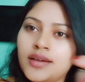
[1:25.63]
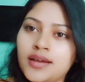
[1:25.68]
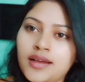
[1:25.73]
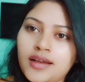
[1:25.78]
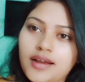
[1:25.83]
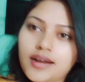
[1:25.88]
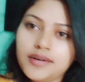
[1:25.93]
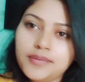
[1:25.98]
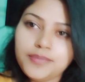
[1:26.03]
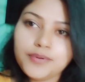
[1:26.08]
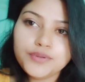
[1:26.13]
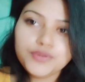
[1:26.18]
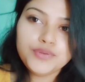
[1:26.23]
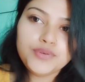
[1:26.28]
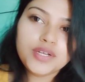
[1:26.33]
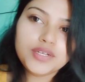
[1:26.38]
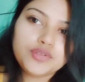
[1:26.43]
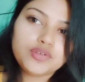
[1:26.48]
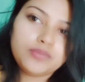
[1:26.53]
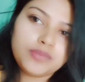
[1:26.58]
আর
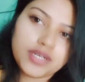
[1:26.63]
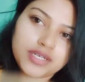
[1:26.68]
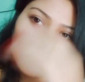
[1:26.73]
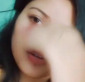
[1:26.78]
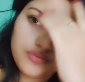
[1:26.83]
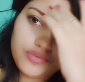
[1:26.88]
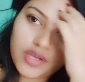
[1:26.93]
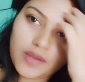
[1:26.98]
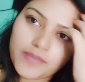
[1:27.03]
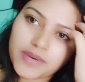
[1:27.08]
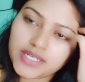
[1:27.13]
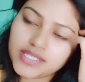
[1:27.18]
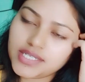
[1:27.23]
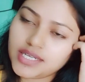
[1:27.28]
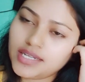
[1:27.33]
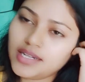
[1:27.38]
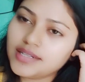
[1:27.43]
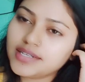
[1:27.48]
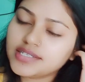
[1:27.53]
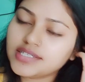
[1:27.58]
বন্ধুরা তোমরা কিন্তু আমার
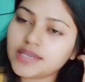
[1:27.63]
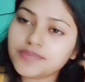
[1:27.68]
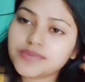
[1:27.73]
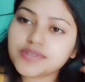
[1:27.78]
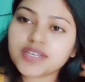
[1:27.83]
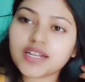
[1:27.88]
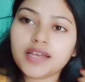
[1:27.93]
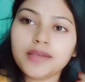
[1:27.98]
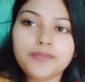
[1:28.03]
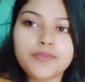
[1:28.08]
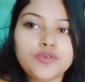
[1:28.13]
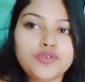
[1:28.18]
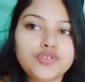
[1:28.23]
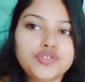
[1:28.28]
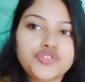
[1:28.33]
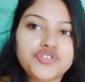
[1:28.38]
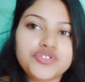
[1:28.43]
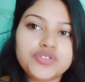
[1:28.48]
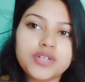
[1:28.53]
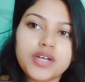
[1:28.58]
চ্যানেলটা সাবস্ক্রাইব
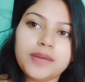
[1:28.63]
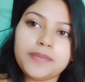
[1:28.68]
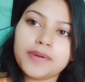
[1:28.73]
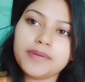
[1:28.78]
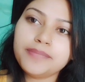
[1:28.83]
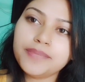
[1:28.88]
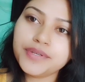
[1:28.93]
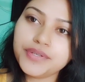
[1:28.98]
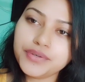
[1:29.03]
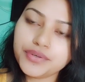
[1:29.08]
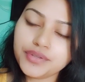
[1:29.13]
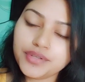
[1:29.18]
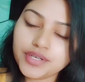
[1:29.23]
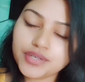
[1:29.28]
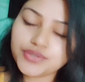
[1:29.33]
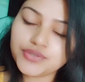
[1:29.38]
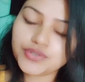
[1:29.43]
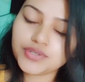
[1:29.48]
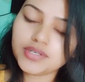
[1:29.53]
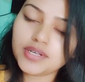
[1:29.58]
করছো না আমার ভিডিও
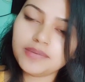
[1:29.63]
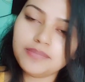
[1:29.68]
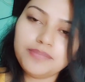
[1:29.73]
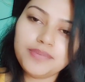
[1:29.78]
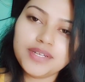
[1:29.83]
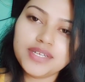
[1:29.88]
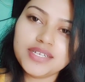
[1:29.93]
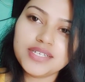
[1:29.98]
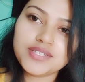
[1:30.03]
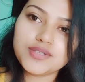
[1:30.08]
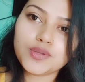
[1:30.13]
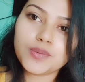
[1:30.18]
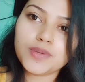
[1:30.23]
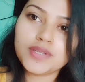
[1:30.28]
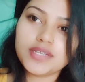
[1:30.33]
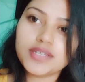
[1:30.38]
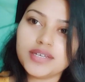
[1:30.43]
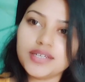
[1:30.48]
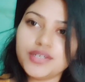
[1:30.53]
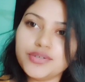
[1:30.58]
দেখছো না প্লিজ
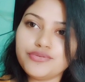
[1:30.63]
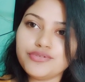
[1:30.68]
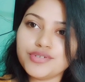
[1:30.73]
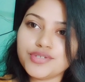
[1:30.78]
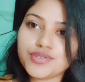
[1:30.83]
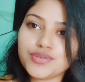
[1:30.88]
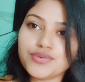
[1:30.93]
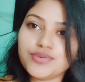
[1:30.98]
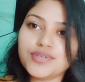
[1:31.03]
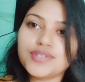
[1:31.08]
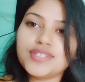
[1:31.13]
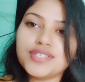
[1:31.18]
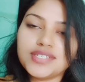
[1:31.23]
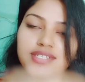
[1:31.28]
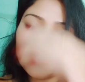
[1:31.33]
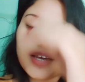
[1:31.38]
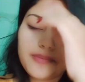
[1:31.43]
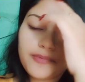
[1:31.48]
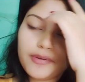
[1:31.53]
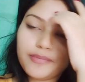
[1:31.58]
তোমাদেরকে রিকোয়েস্ট করছি
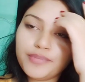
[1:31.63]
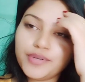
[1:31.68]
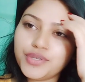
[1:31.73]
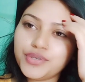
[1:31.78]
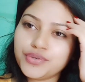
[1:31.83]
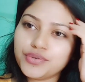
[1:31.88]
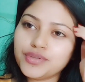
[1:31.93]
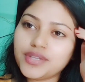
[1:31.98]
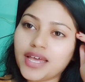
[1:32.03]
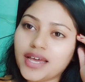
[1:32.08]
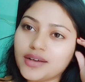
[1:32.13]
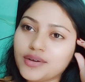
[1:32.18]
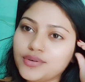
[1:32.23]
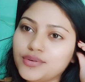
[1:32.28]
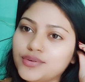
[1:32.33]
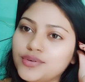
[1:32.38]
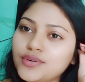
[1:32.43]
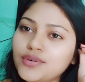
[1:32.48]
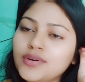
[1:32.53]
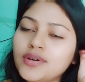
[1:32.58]
আমার ভিডিও
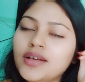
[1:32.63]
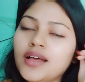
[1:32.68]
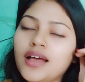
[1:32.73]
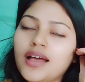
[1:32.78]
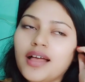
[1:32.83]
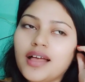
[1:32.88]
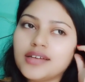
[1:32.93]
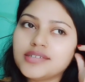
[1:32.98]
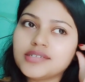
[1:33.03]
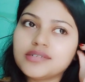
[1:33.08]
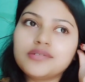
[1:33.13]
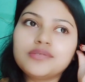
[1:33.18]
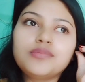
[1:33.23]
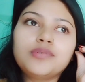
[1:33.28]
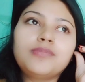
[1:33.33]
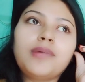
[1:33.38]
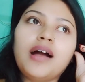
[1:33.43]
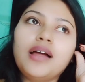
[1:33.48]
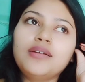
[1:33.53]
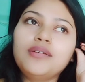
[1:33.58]
দেখো আশা করবো
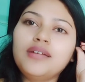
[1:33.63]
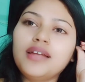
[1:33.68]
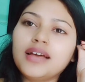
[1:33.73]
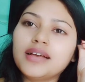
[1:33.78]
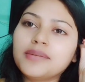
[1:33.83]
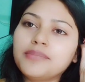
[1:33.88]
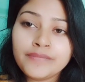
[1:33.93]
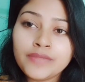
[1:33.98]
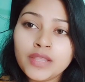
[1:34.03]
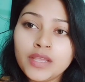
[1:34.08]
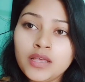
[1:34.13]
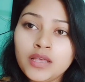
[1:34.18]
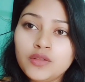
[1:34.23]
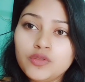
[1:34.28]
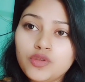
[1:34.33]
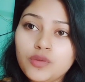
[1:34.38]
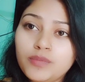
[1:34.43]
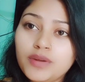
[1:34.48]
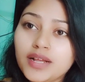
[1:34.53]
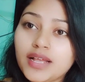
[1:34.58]
ভালো লাগবে
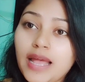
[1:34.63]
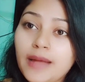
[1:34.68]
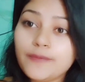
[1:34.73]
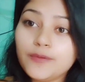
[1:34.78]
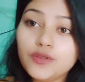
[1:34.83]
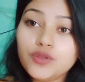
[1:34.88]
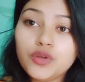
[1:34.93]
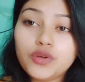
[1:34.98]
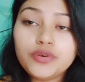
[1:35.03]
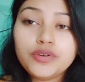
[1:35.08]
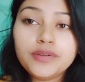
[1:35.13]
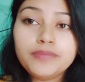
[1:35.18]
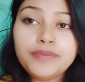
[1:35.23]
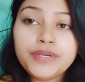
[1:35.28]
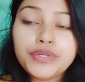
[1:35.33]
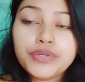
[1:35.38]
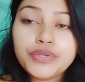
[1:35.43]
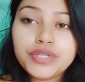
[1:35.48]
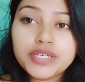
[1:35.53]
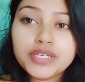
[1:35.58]
তোমরা কেমন ধরনের
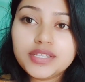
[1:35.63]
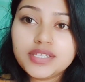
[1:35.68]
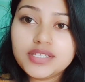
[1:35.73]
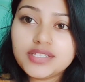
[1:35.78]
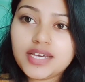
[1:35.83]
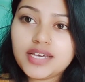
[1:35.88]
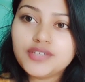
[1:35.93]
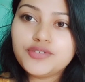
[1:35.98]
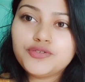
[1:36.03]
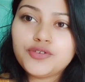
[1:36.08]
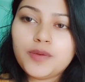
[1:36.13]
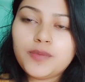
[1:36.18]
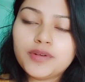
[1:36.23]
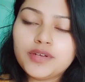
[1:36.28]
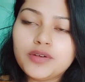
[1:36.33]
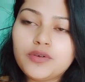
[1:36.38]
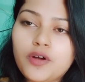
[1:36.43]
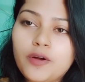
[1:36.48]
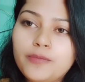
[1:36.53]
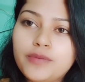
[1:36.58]
ভিডিও দেখতে চাইছো
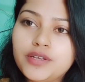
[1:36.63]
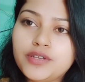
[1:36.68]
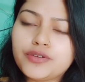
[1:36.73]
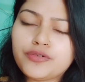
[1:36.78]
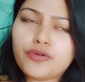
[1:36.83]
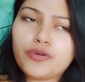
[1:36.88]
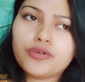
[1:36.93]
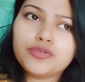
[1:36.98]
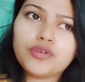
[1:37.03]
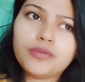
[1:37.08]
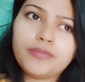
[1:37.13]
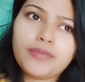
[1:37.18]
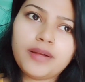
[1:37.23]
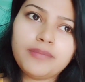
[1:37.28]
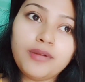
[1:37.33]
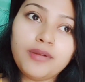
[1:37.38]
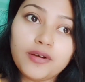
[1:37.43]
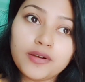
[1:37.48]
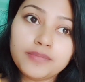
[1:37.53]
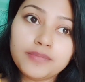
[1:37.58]
আমাকে কমেন্ট করো তোমরা
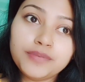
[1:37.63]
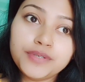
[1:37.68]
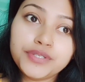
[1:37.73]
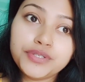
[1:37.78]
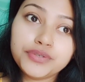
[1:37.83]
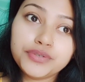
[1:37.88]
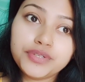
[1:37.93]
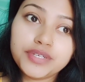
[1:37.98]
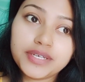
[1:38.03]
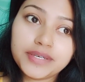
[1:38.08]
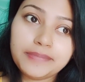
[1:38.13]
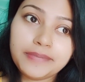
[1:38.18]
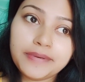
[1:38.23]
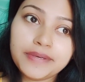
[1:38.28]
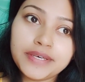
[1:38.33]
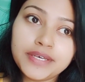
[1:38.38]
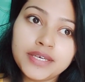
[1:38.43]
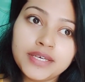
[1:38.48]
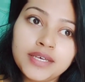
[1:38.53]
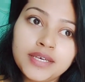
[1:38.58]
ব্লগ ভিডিও
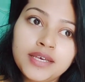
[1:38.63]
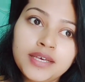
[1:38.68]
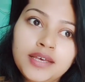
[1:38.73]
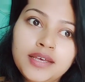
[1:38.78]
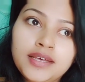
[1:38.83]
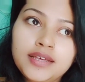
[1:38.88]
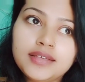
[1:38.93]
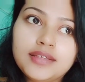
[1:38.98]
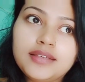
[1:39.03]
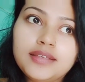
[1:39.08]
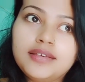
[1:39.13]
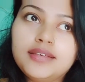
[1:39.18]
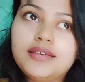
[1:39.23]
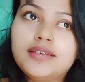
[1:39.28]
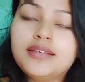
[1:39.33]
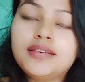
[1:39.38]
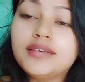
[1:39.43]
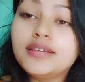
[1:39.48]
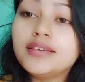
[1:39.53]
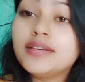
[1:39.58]
দেখবে কি
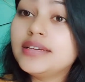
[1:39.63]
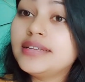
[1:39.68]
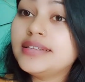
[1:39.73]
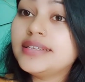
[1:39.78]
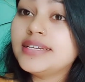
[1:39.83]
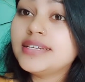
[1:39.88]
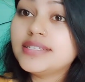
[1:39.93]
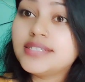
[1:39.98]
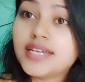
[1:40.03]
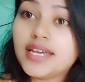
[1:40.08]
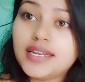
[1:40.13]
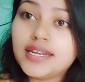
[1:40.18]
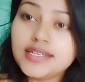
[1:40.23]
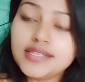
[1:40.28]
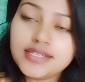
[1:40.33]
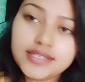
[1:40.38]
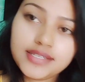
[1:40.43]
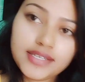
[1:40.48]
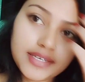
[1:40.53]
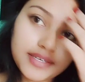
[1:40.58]
ইটিং
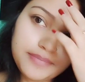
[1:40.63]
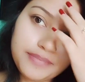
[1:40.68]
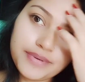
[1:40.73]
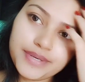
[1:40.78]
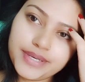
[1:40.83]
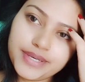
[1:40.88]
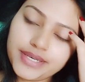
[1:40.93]
চ্যালেঞ্জ দেখবে